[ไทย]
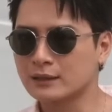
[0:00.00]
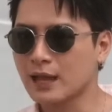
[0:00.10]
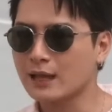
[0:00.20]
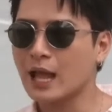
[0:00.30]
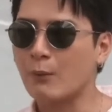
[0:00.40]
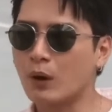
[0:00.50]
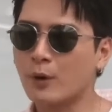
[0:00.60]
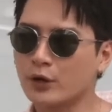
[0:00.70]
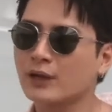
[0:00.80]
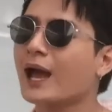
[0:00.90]
ถ้าถามว่าบ
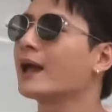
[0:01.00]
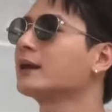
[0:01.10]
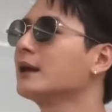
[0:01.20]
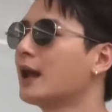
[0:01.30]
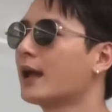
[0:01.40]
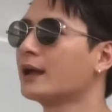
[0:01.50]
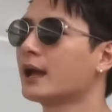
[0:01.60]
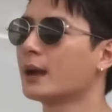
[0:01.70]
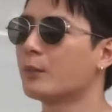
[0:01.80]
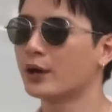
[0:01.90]
อลนันคายคืออะไร
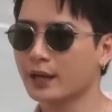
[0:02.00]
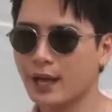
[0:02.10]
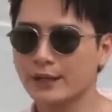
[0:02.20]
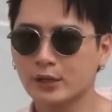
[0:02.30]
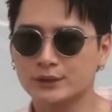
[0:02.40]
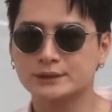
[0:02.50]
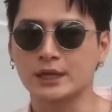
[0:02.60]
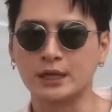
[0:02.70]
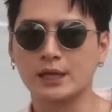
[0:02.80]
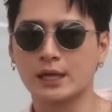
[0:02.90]
นะครับบอลนันคายคือคอนเสิ
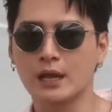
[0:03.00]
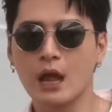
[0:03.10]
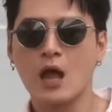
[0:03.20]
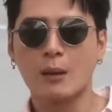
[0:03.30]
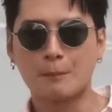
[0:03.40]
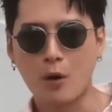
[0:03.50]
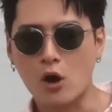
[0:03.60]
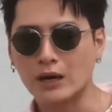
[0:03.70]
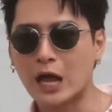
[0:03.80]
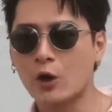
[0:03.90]
ร์ตที่บอ
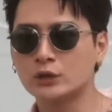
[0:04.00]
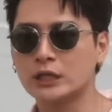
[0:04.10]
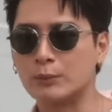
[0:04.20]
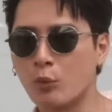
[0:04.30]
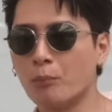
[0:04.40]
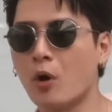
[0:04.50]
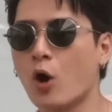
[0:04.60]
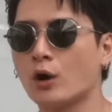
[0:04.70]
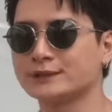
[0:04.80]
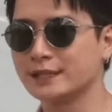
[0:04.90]
กเล่าถึงมุมมอ
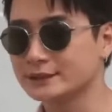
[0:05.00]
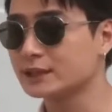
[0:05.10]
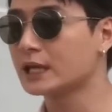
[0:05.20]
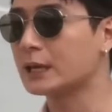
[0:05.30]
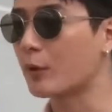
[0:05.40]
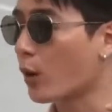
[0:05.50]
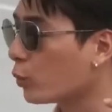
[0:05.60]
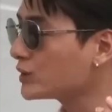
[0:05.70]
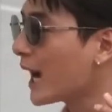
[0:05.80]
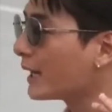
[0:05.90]
งเซนซิทีฟของ
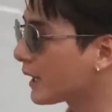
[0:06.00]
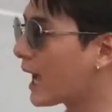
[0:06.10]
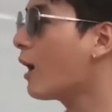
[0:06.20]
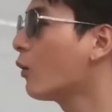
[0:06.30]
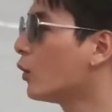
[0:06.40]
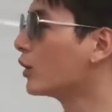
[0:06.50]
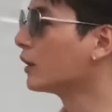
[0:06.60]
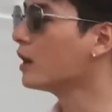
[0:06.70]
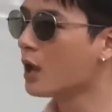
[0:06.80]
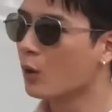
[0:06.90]
ผู้ชายทั้ง9 คน
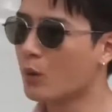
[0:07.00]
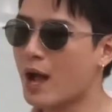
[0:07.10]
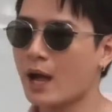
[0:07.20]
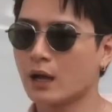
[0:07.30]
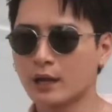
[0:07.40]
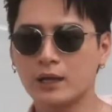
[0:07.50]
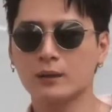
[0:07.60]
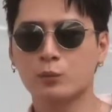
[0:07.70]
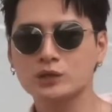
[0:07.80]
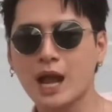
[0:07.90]
ว่าเฮ้ย
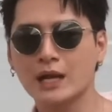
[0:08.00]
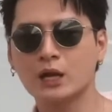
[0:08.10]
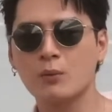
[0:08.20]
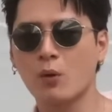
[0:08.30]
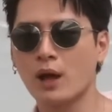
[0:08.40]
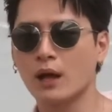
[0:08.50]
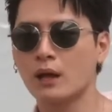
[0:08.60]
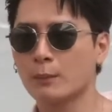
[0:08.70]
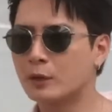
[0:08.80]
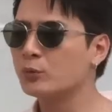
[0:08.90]
ผู้ชายที่เขาบอกว่า
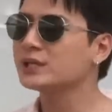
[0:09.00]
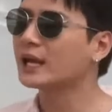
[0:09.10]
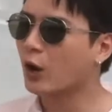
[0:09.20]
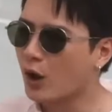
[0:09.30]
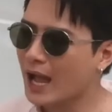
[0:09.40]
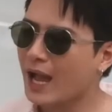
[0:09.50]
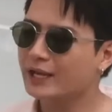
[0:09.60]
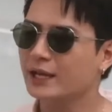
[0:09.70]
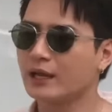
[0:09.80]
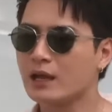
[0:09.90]
เป็นลูกผู้ชายอย่าร้องไห้
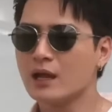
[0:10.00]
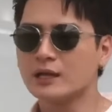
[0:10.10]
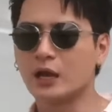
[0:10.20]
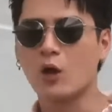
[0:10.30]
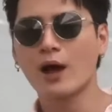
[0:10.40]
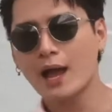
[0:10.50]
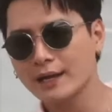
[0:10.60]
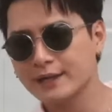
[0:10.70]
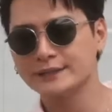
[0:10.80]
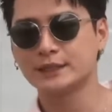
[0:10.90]
ดิ อย่าร้องไห้
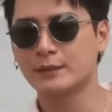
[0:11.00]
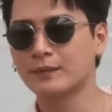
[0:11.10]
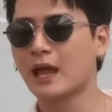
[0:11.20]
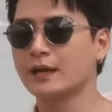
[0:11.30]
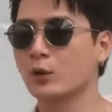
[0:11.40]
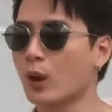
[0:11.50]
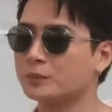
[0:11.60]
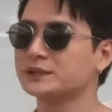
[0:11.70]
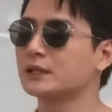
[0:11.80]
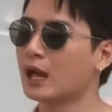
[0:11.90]
ดิอย่าเสียน้ำตาดิความ
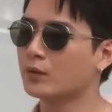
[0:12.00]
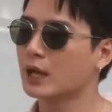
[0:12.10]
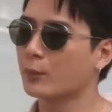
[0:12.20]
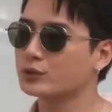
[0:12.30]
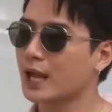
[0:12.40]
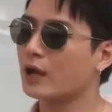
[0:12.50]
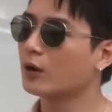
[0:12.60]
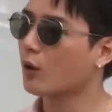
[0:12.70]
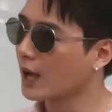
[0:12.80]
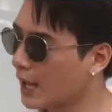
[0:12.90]
จริงแล้วเนี่ยผู้ชายก็
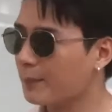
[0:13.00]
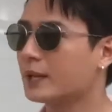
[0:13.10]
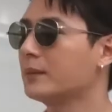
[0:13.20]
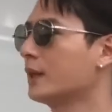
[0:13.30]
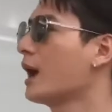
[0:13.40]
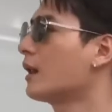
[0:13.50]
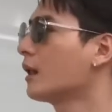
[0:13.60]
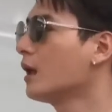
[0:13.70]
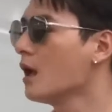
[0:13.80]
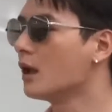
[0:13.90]
ร้องไห้เป็นเหมือนกัน
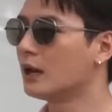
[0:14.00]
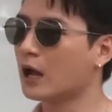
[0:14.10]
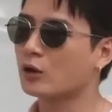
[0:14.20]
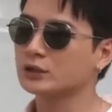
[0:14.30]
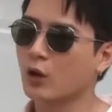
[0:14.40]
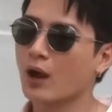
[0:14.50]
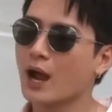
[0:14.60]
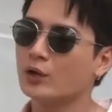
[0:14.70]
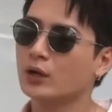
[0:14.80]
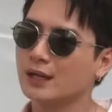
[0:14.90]
แล้วเขาจะร้อง
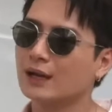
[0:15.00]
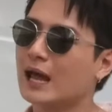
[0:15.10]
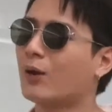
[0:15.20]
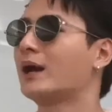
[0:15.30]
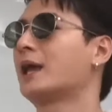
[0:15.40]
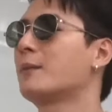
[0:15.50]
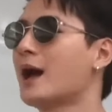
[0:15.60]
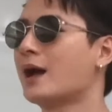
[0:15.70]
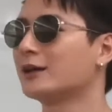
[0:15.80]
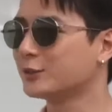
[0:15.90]
ไห้ด้วยเรื่องราวอะไร
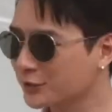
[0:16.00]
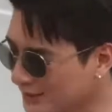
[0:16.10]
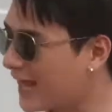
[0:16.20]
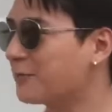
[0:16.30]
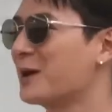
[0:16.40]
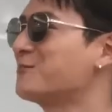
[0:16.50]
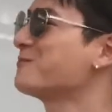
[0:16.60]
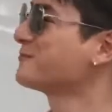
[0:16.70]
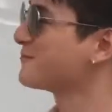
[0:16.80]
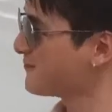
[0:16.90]
บ้างต้องติดตามครับ
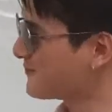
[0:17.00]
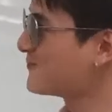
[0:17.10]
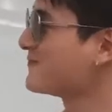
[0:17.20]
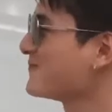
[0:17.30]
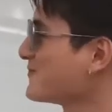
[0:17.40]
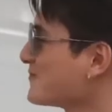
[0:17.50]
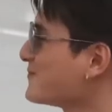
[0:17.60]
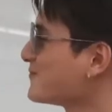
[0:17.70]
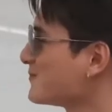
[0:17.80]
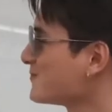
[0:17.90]
อ่ะแล้เรา
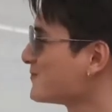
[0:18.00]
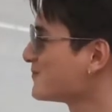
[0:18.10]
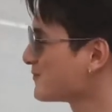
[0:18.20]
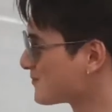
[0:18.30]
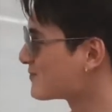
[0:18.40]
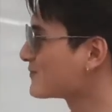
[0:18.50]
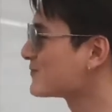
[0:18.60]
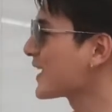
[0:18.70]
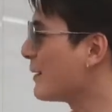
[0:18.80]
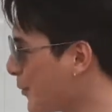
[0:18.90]
เป็นโปรดิวเซอร์ด้วยนี่
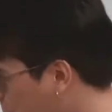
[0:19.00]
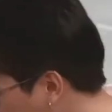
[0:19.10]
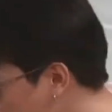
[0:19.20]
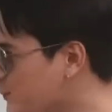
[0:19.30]
ครับผม